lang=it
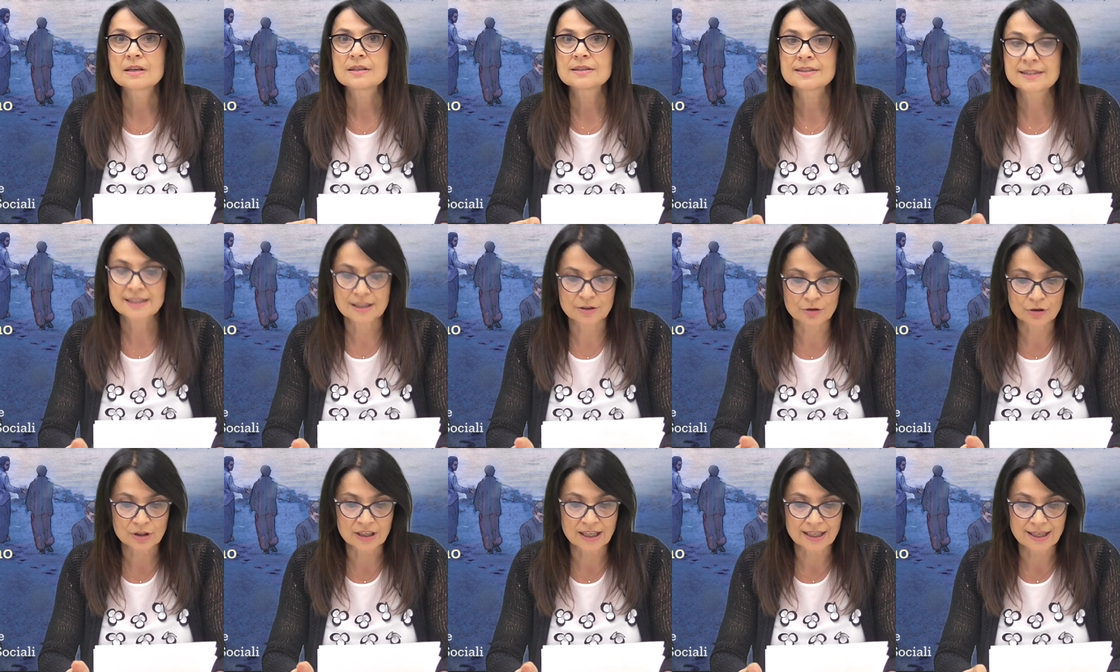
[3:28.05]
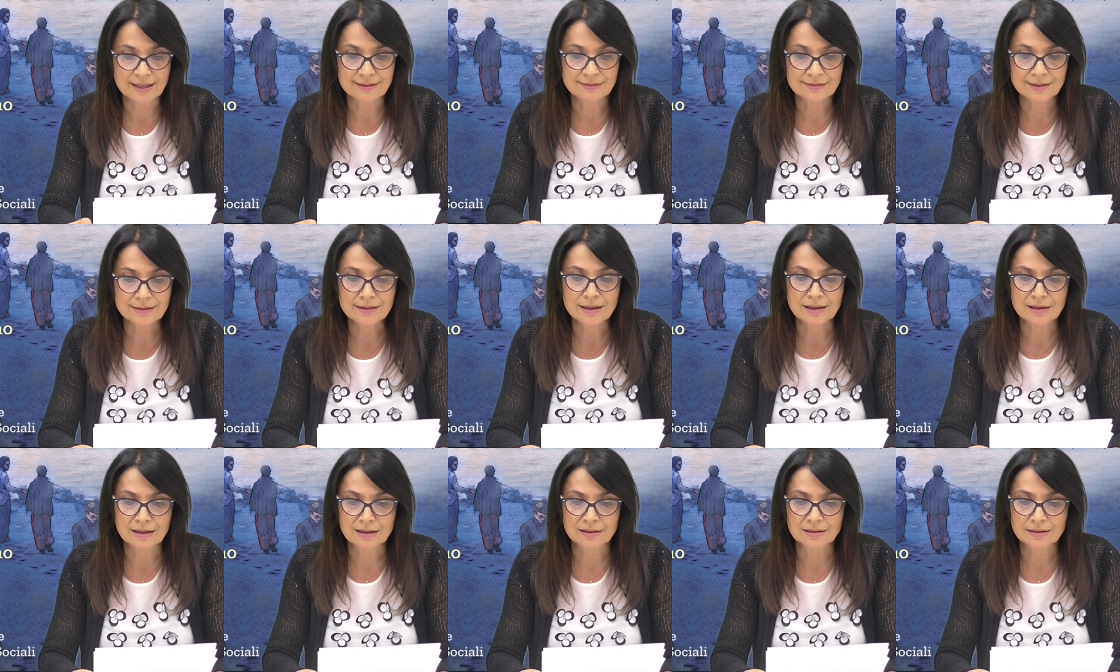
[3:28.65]
siano
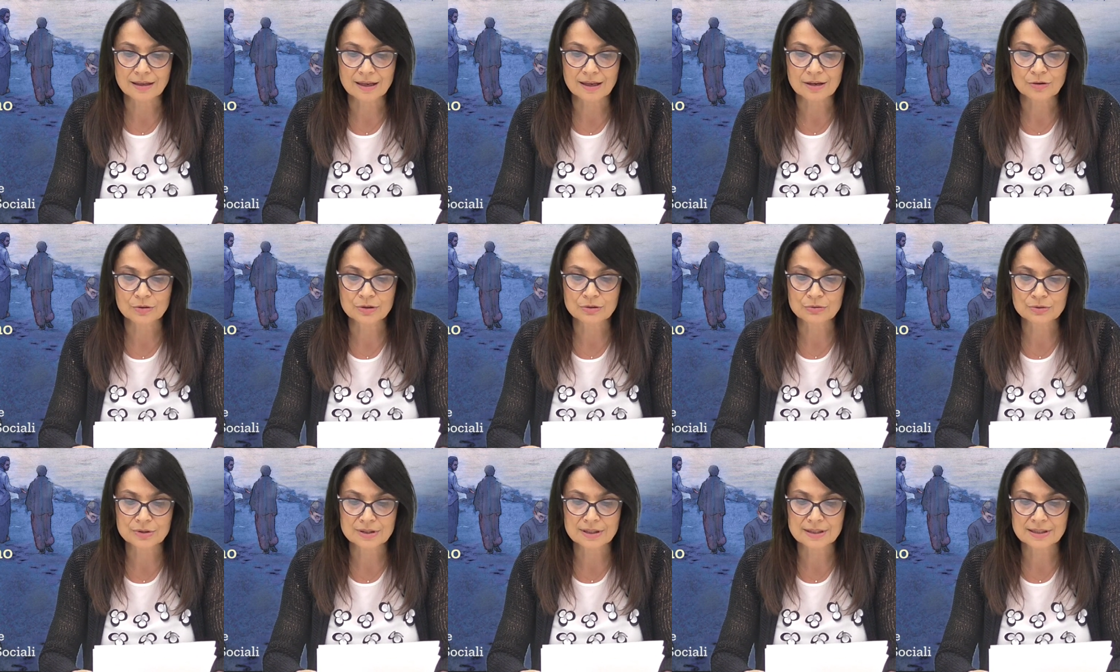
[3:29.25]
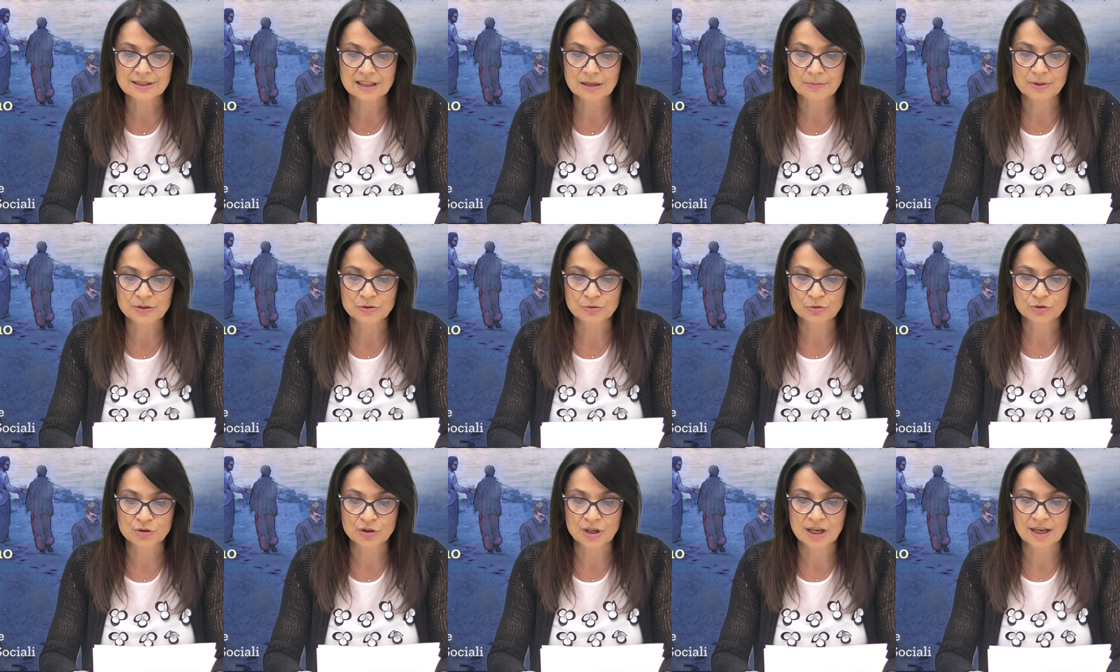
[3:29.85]
garantite all'interno di un sistema
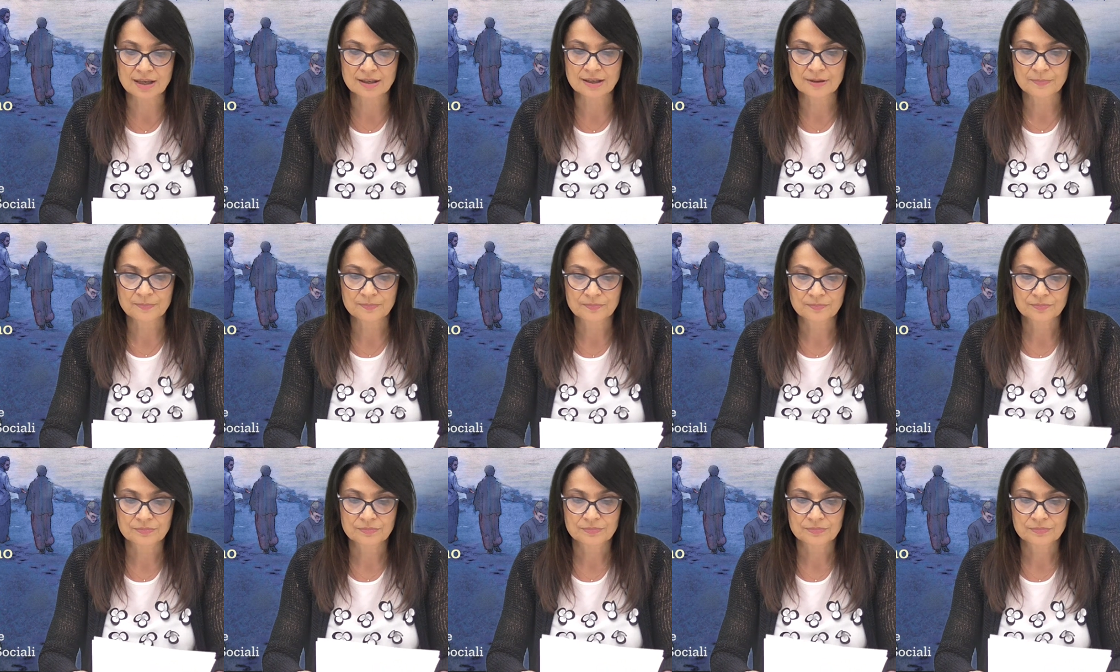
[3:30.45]
sociale.